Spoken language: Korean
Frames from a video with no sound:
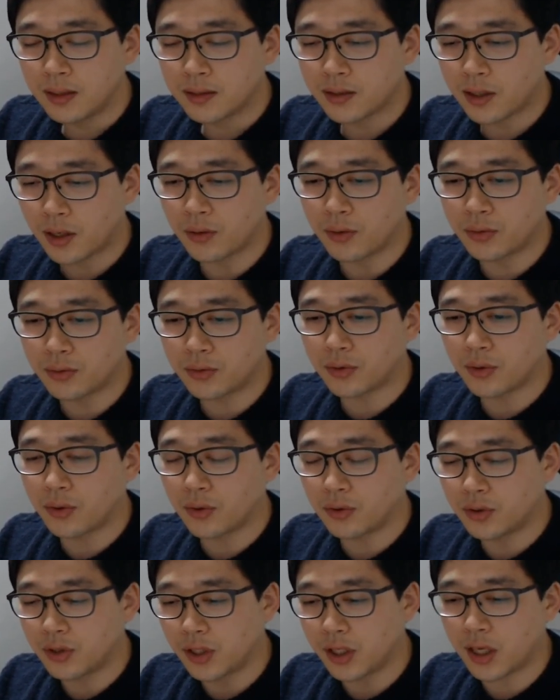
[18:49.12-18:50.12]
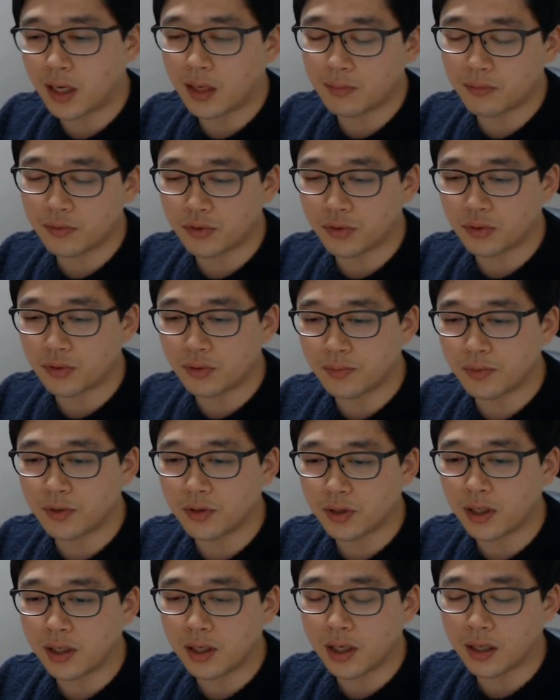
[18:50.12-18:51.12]
자, 이것도 뒤에 가면 조금
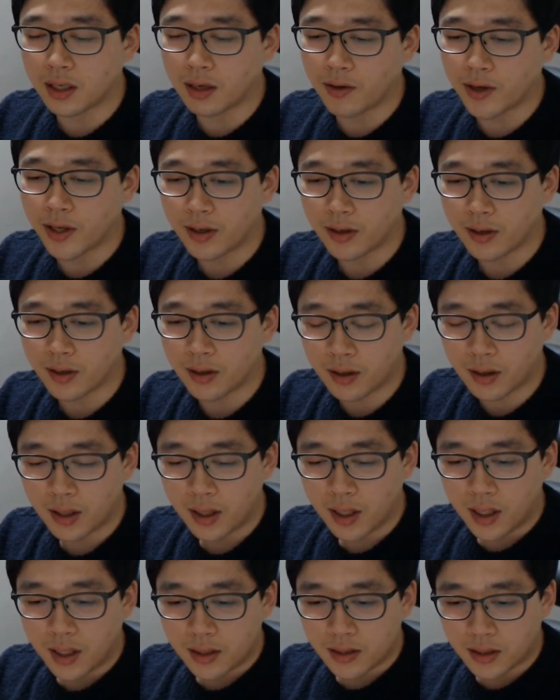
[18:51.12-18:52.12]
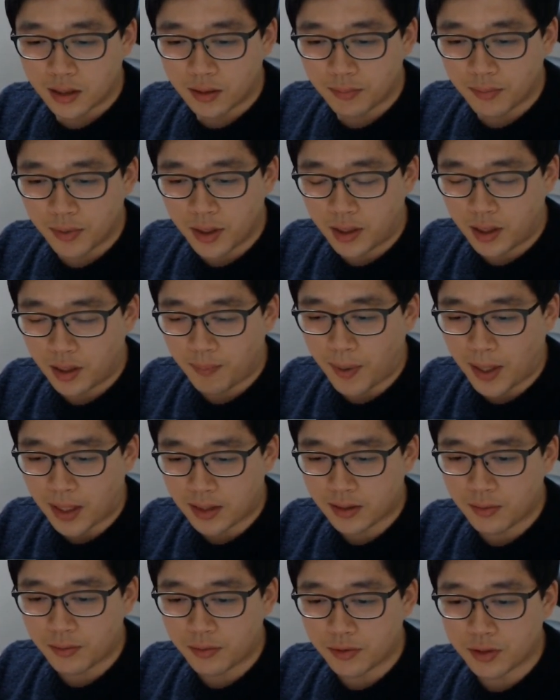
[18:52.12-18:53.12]
더 깊게 나와요. 자, 밑에
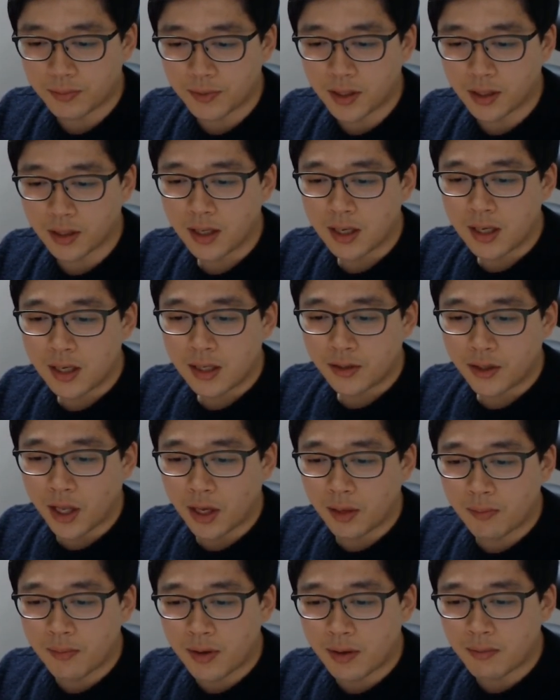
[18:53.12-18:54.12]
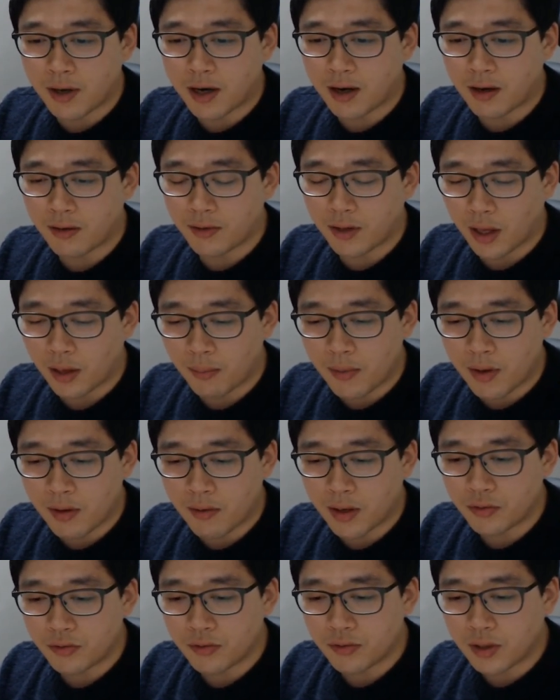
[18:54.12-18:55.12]
박스에 보시면 냉매와
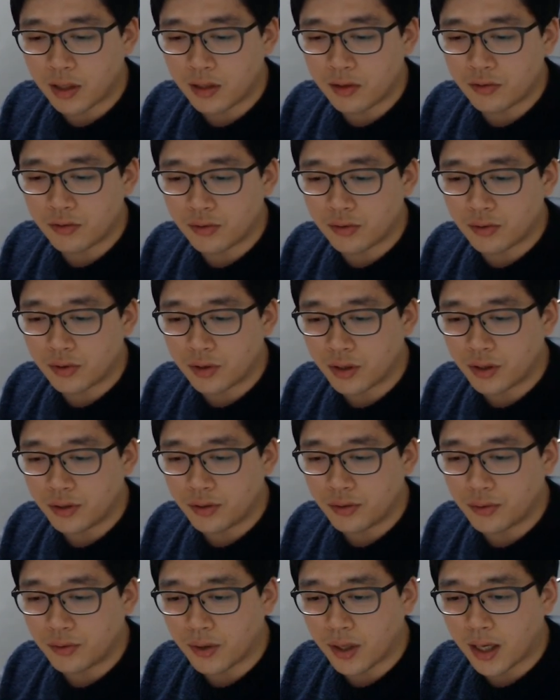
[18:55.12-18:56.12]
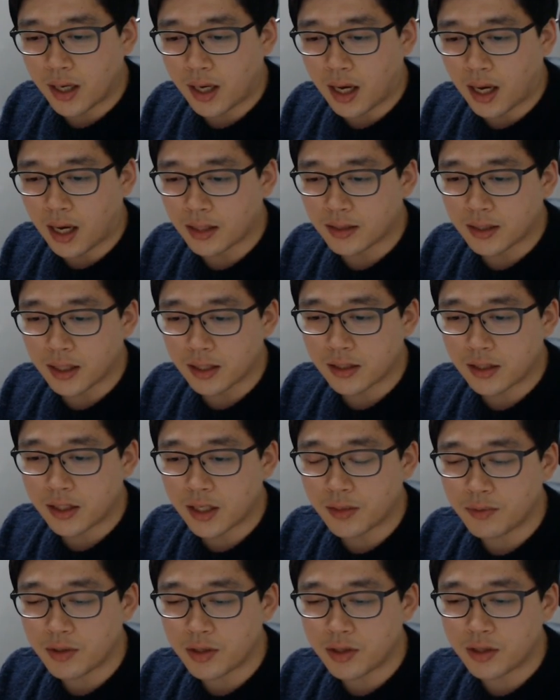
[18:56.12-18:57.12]
냉매와 윤활유의 용해가
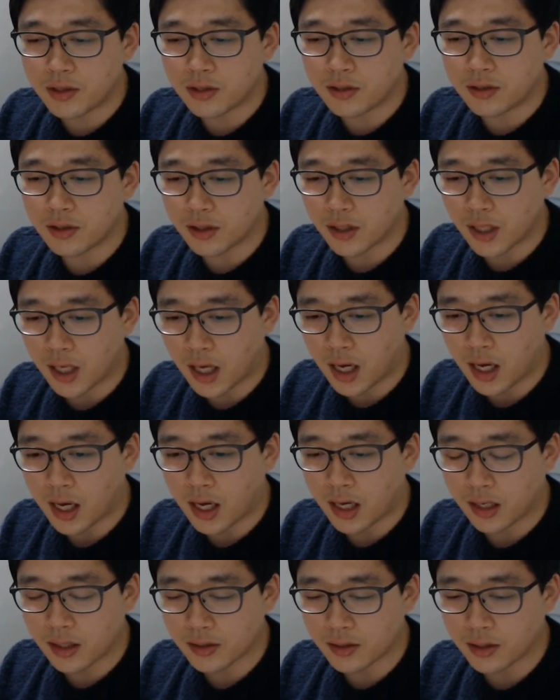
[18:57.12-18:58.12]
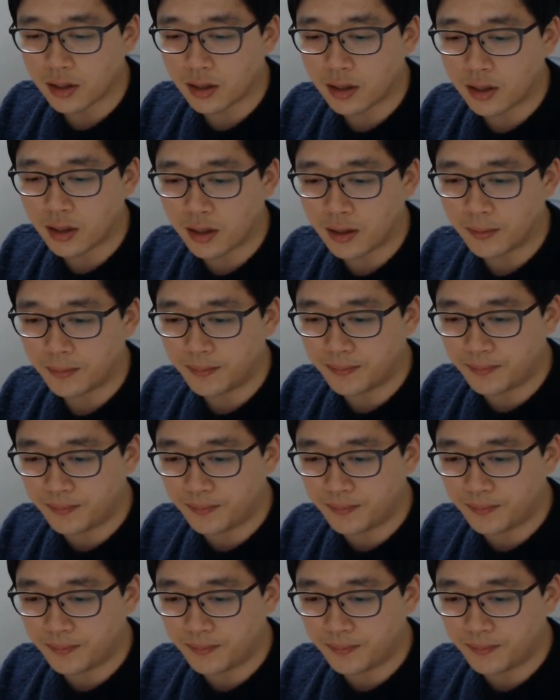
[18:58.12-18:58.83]
장치에 미치는 영향에서